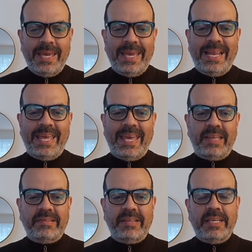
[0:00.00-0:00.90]

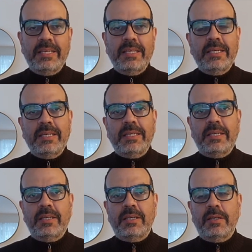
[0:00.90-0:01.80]
LS.
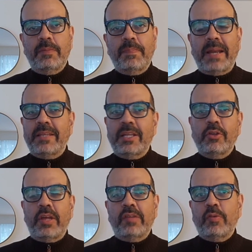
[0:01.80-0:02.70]
Y
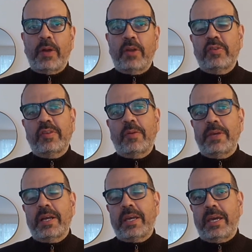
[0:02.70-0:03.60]
partiendo de eso, bueno, se
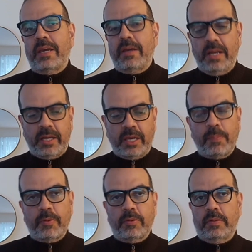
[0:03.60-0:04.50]
sabía que el
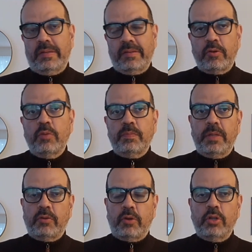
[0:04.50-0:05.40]
equipo, ese club
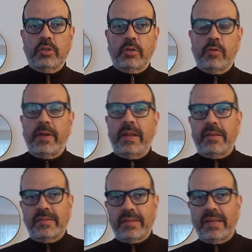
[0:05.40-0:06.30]
de Toronto, el club
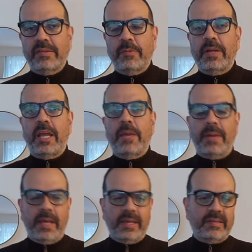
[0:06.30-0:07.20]
canadiense que hace vida en la
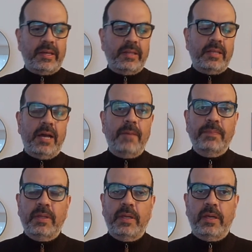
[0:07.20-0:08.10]
MLS, que
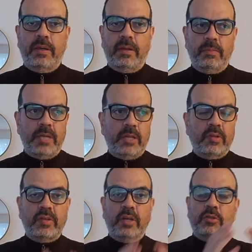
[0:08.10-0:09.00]
está eh,
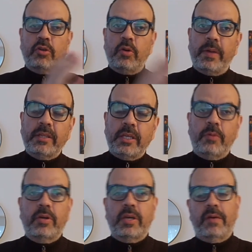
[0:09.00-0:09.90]
viendo hacia otros
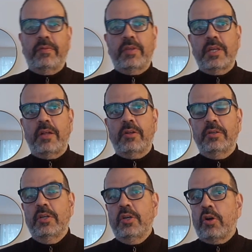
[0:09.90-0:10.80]
objetivos, que ha
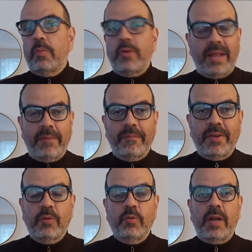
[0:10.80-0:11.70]
fichado como gran
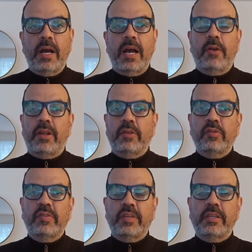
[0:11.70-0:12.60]
figura a
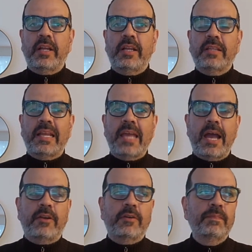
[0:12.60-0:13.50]
Lorenzo Insigne, el
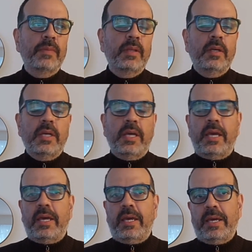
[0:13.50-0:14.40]
italiano,
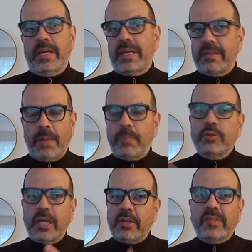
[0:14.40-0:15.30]
eh, que está
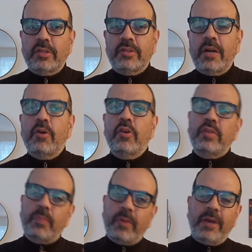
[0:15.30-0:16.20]
apuntando hacia otras
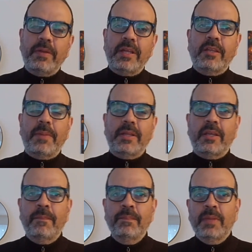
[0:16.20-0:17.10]
cosas, pues
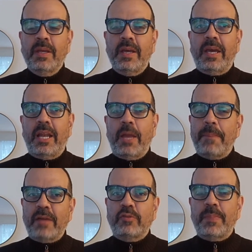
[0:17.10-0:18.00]
evidentemente el
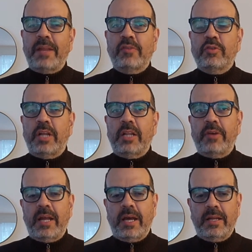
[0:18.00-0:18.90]
espacio para
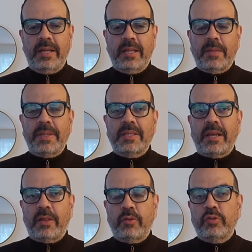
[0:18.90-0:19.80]
Sotelo era
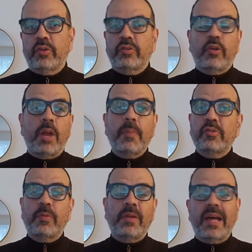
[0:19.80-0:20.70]
netamente reducido. Se dio la
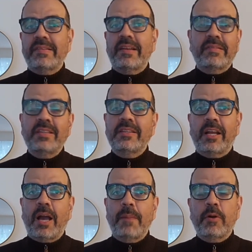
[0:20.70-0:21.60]
posibilidad de hacer ese
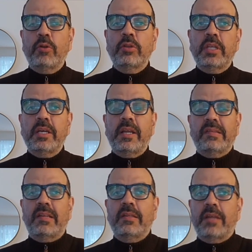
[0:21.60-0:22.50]
intercambio con
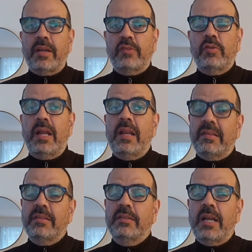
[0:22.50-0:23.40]
Tigres, el internacional,
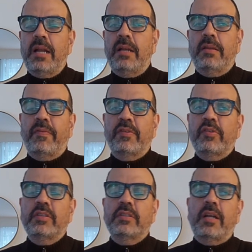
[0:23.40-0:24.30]
el central, el
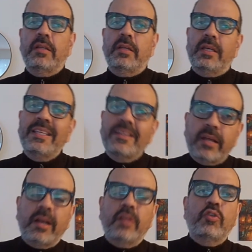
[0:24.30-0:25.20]
defensor central
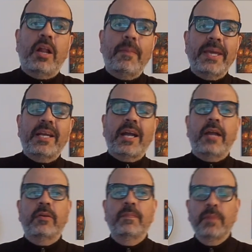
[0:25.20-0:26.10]
internacional
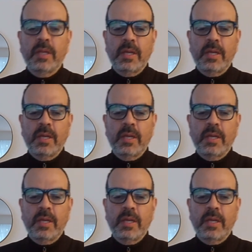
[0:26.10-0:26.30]
mexicano.